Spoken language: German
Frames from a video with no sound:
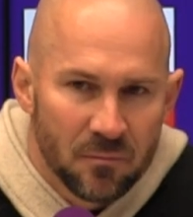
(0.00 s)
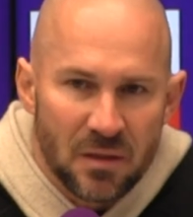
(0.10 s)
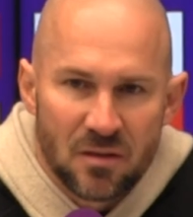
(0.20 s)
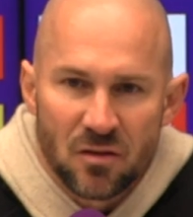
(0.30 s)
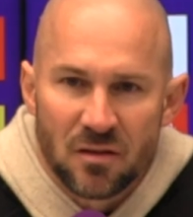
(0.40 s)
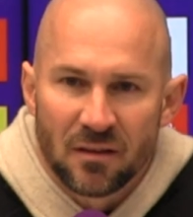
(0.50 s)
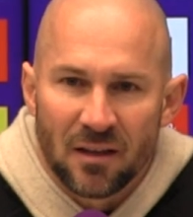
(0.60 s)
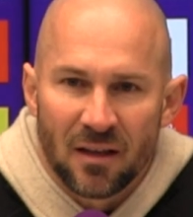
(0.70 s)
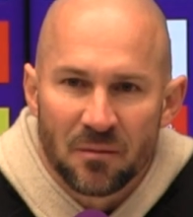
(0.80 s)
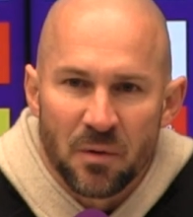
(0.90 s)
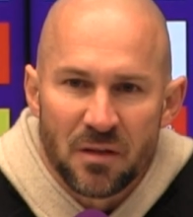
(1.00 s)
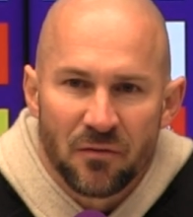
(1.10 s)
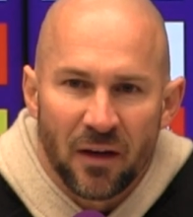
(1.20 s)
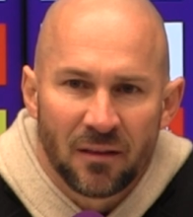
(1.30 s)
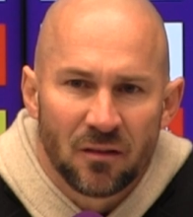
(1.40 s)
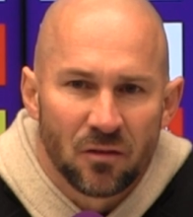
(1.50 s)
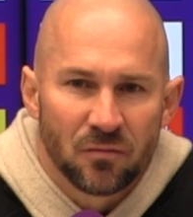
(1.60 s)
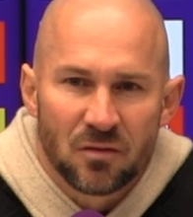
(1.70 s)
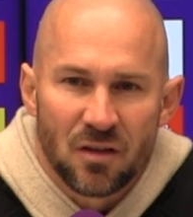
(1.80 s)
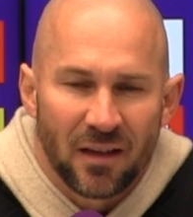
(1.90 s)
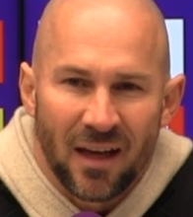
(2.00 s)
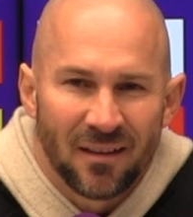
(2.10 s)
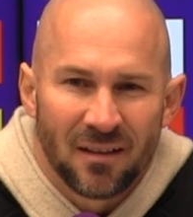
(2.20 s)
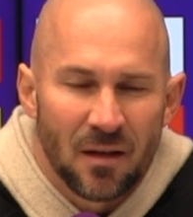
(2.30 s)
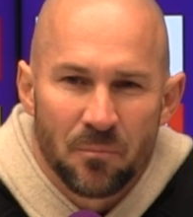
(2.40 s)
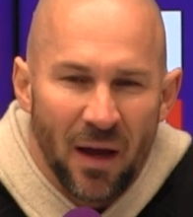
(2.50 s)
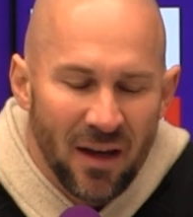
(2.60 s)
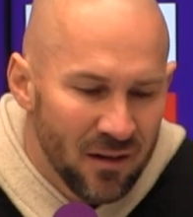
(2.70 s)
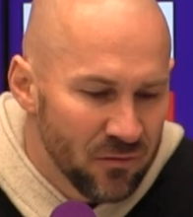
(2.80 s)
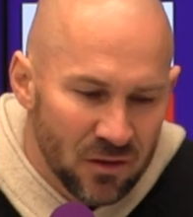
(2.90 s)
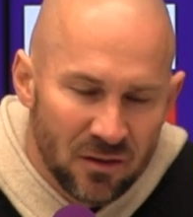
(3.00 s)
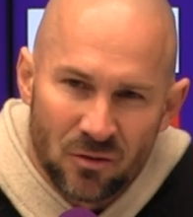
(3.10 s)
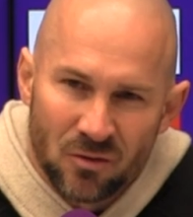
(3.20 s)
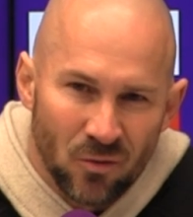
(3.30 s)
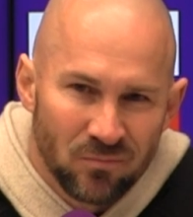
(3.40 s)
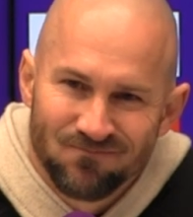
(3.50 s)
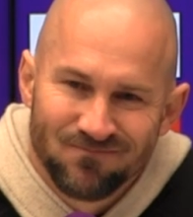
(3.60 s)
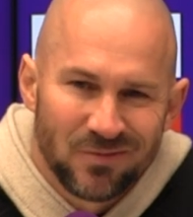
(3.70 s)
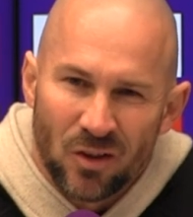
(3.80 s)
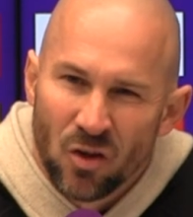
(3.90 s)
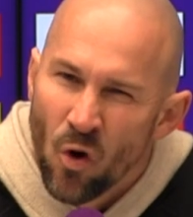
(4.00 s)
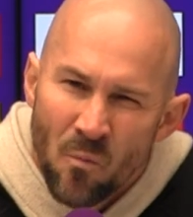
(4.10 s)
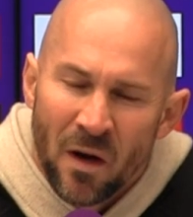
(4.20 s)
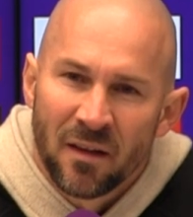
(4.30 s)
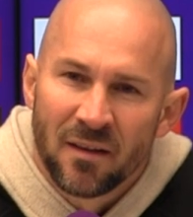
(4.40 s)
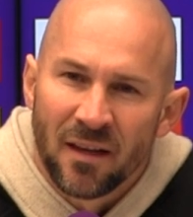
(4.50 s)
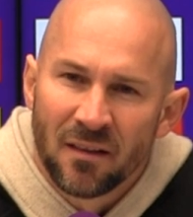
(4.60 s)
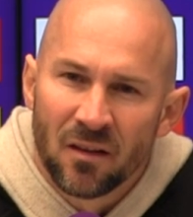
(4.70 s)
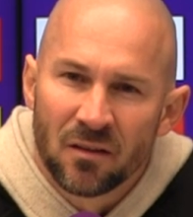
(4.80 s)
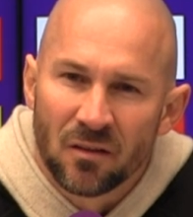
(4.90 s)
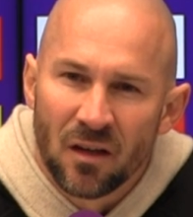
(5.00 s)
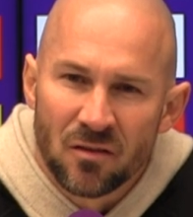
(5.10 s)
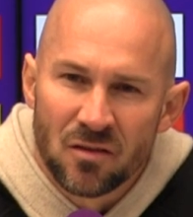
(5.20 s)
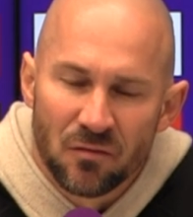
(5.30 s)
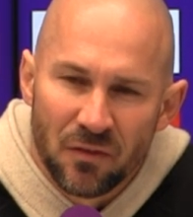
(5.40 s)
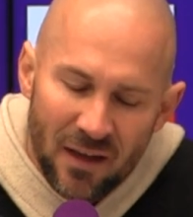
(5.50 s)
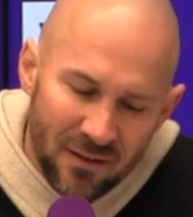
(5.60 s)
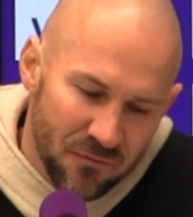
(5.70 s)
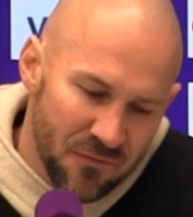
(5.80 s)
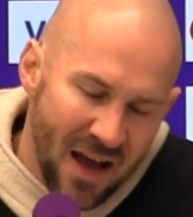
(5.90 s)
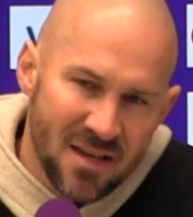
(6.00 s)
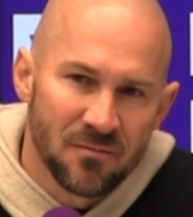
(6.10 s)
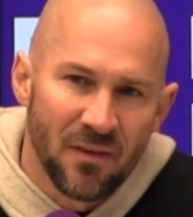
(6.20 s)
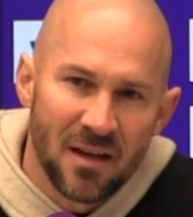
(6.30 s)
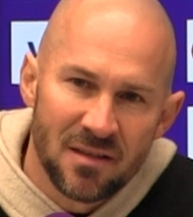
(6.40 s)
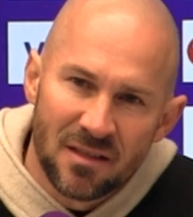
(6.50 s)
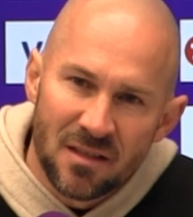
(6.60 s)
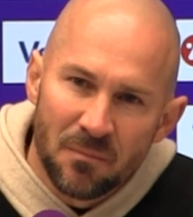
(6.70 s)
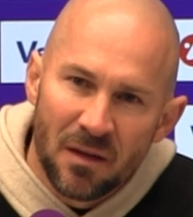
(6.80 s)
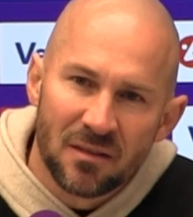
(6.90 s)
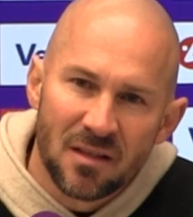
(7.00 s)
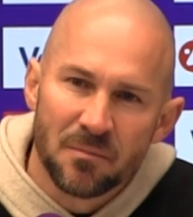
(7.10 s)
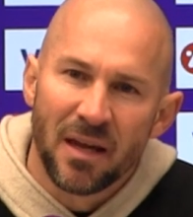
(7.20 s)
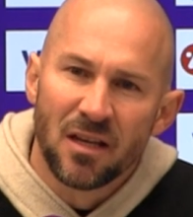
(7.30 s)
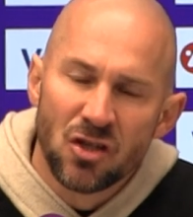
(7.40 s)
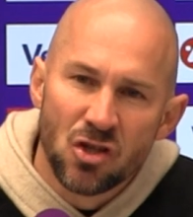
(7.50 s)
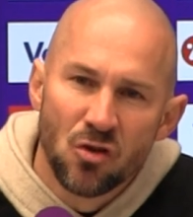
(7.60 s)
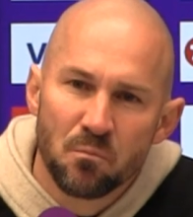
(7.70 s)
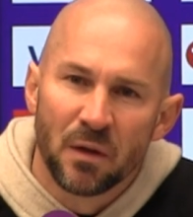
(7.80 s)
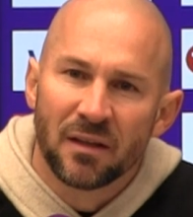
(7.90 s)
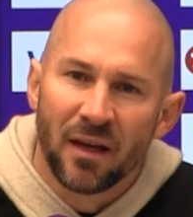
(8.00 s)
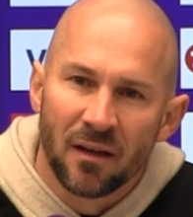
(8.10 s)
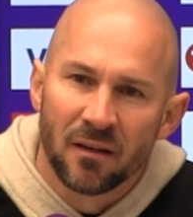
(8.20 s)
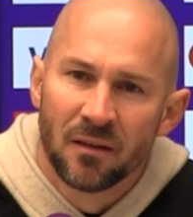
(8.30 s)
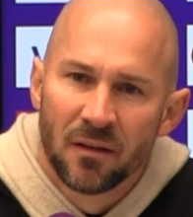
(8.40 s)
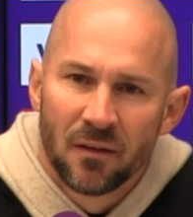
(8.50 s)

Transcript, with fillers: mit Sociedad, PSV Eindhoven, so Gegner dabei, einfach top da kommen wir nicht hin, da kannst du vielleicht phasenweise, dass wir, dass wir hinschnuppern können.